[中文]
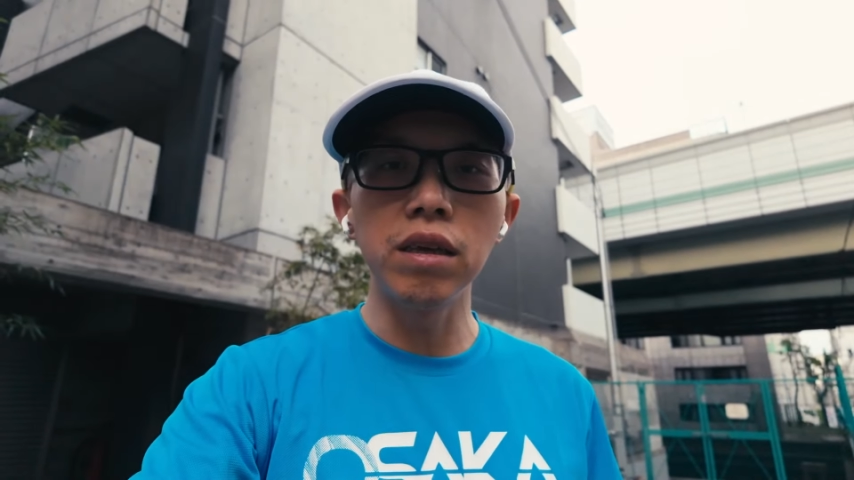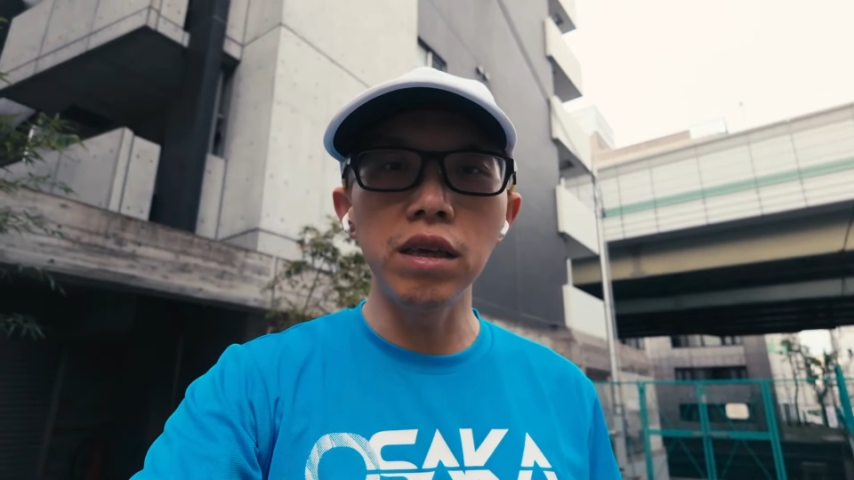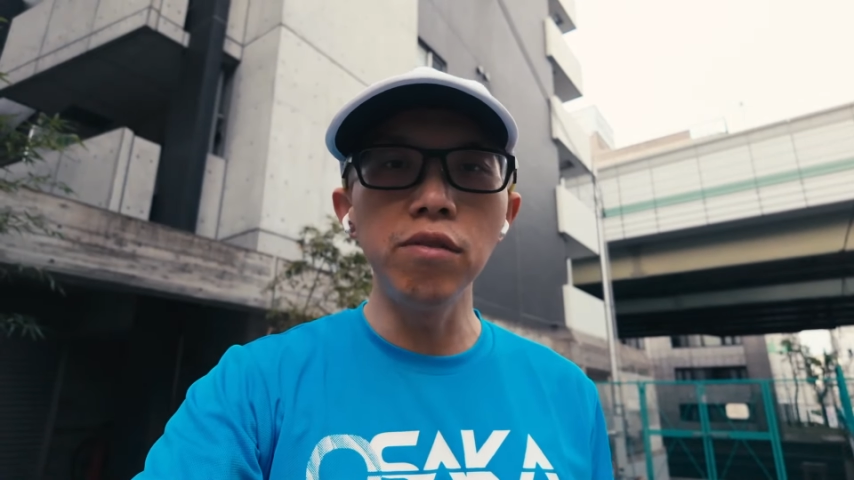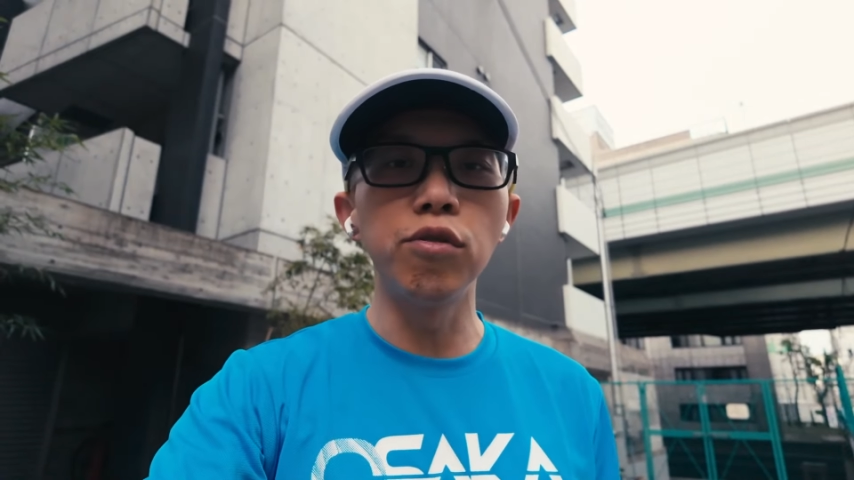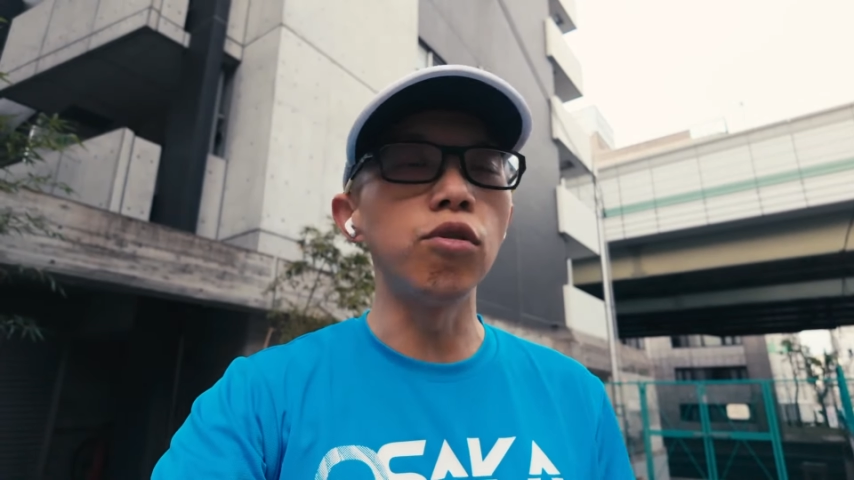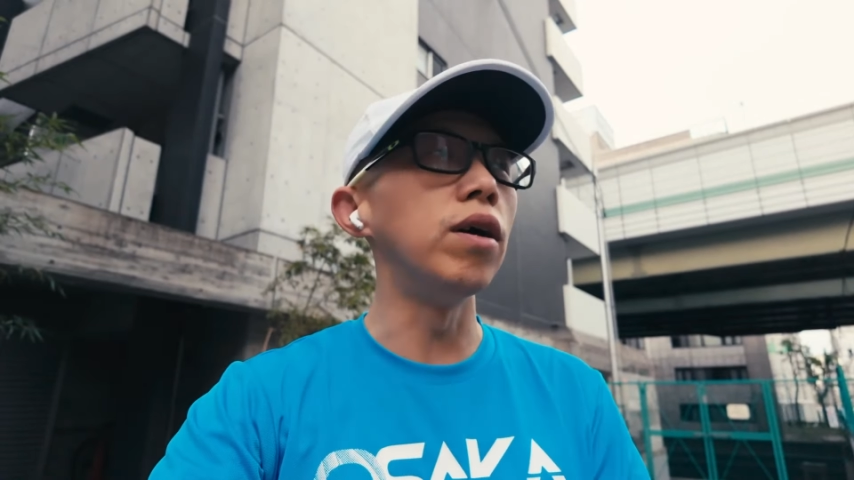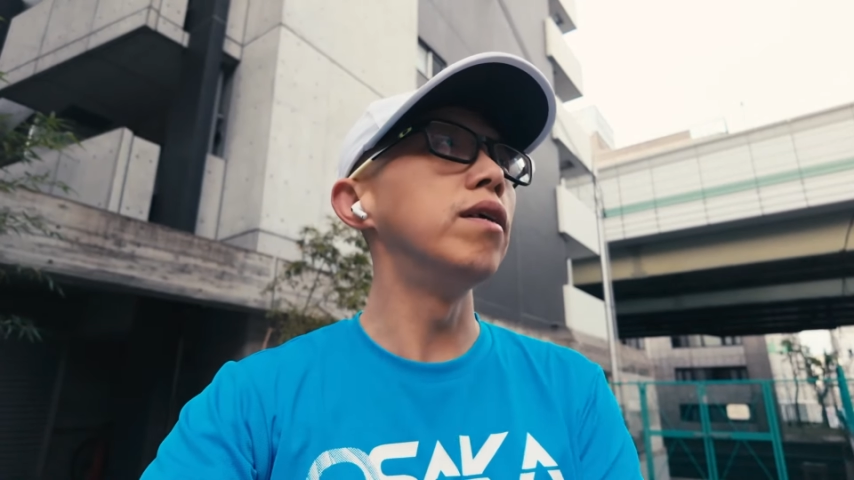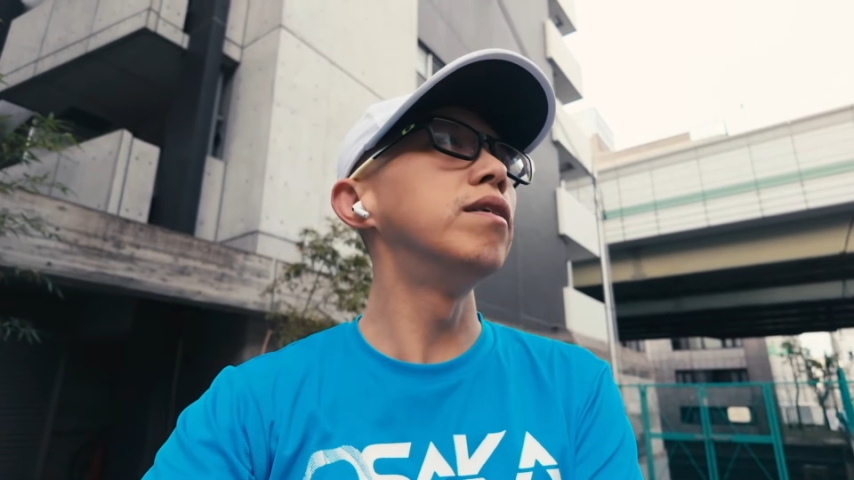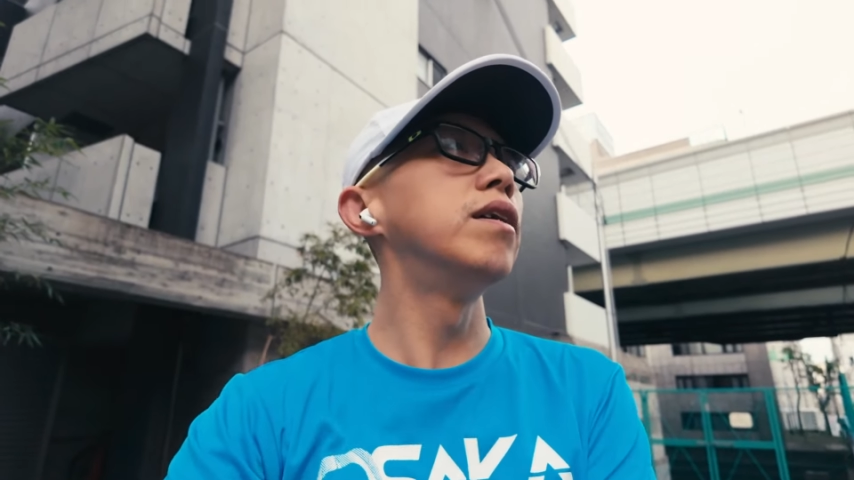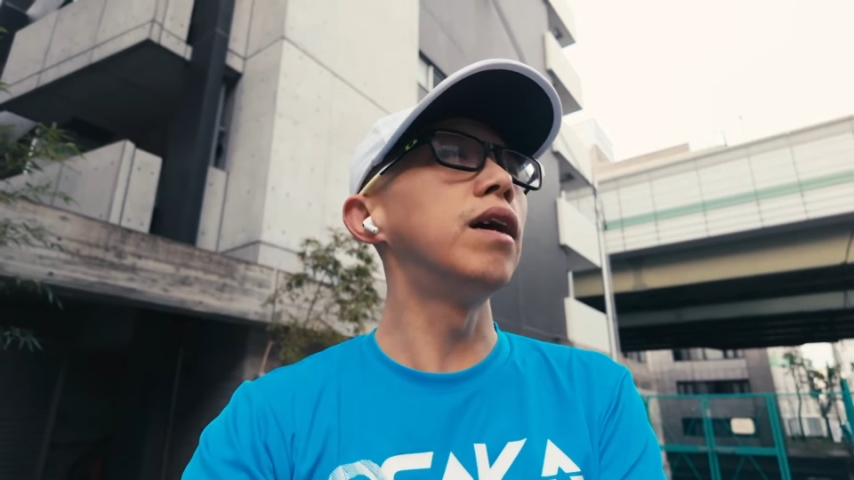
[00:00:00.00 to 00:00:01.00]
衣服穿，
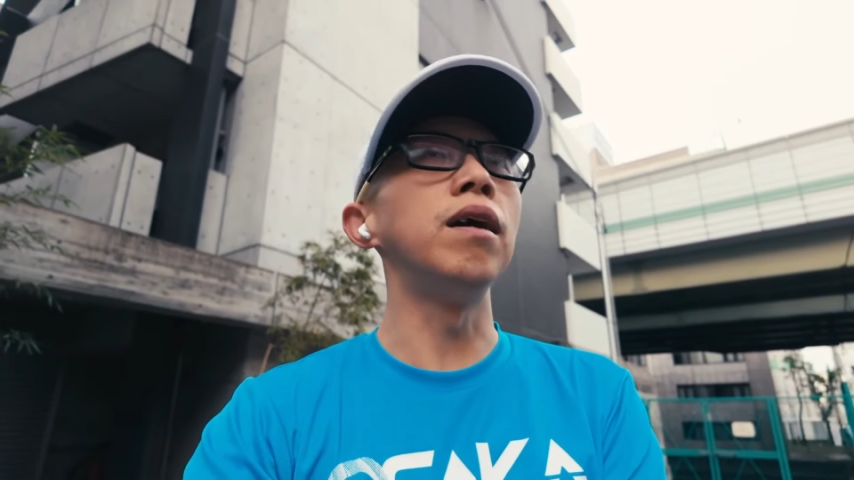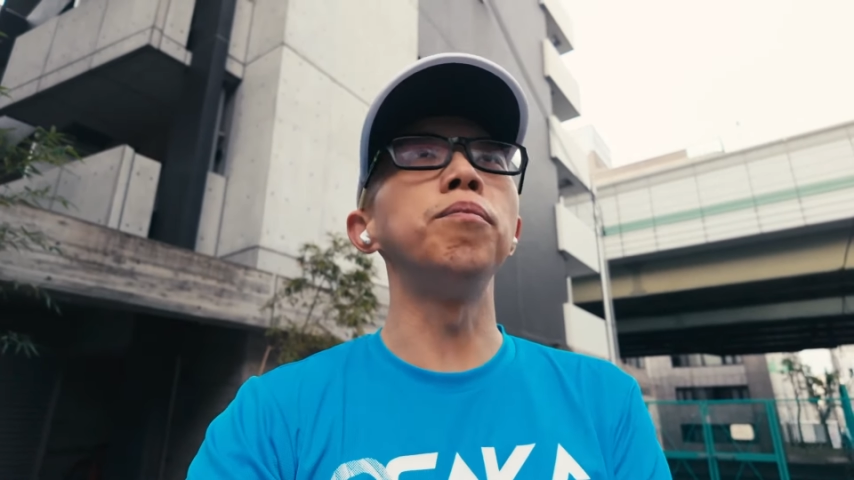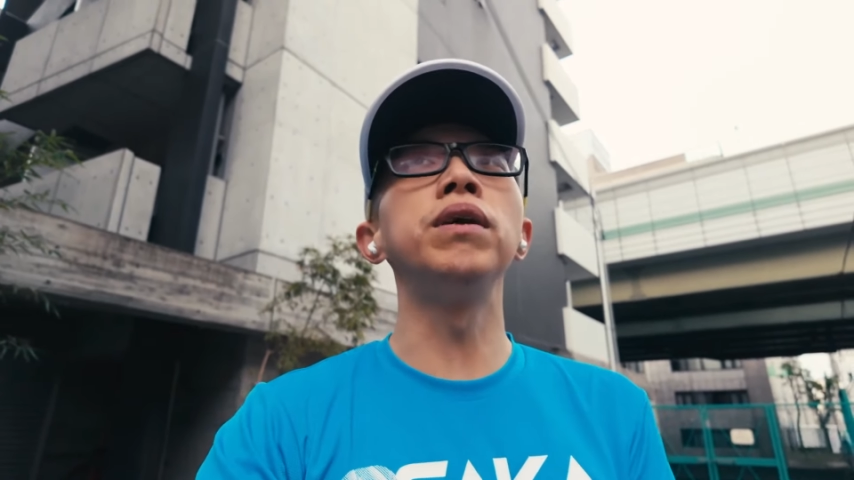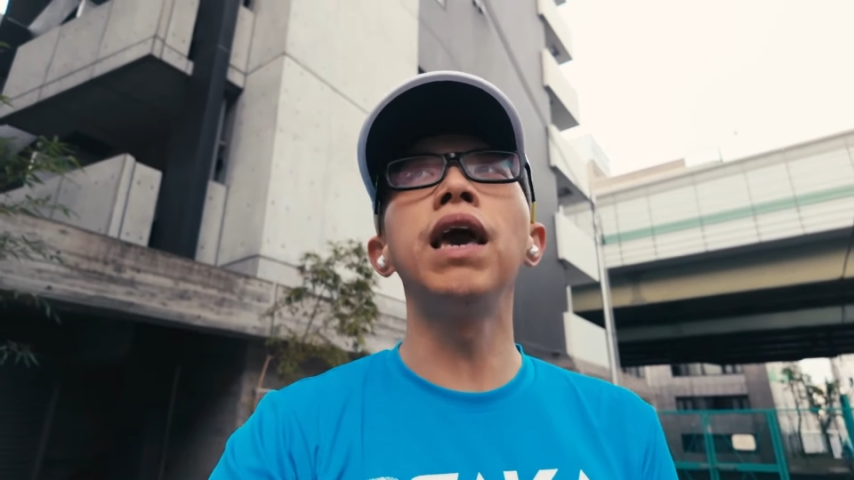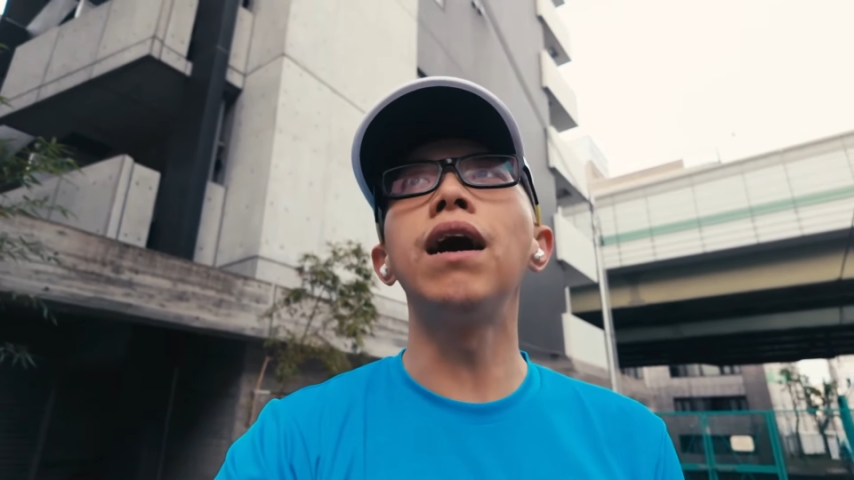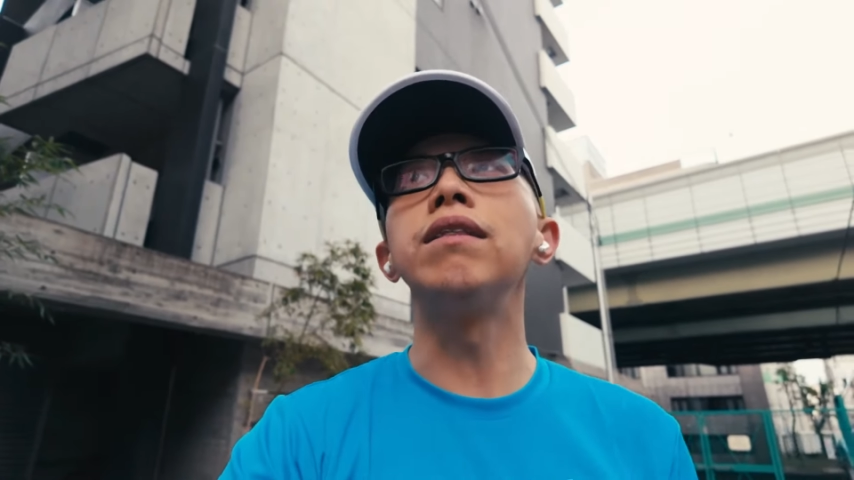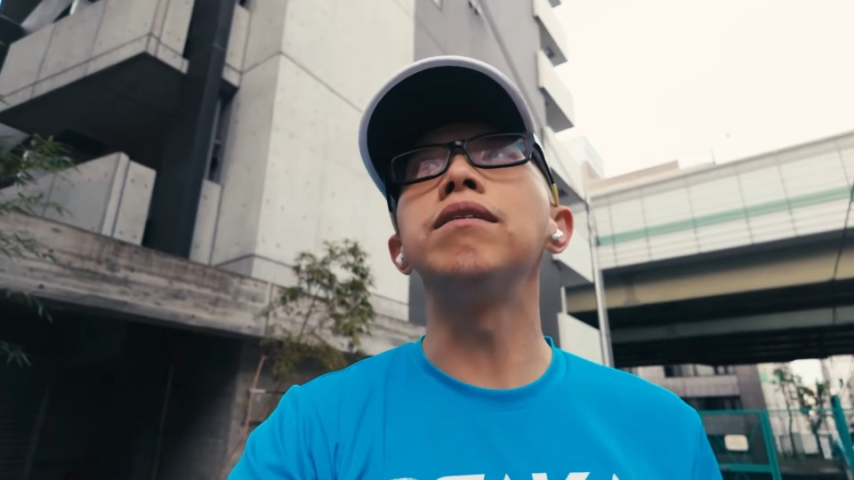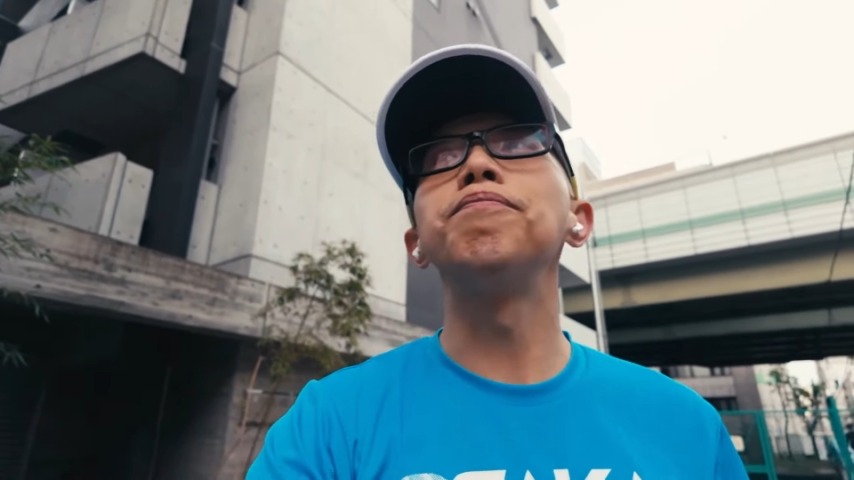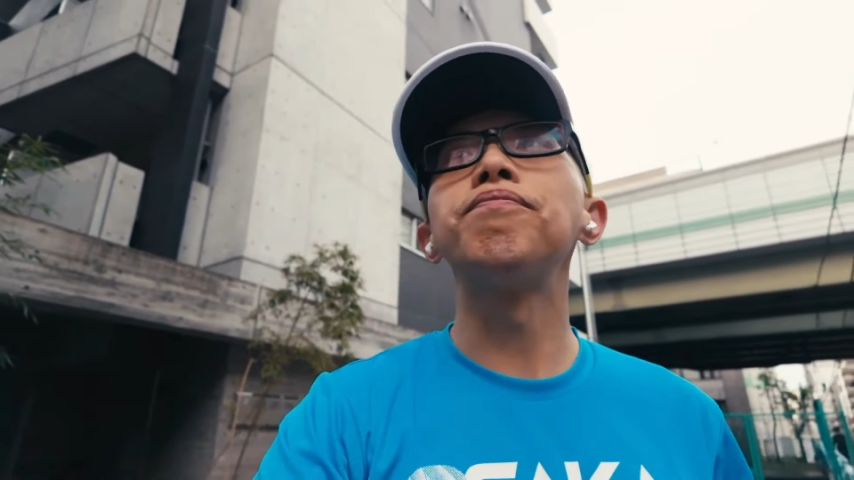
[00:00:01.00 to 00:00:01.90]
哎，不一样了。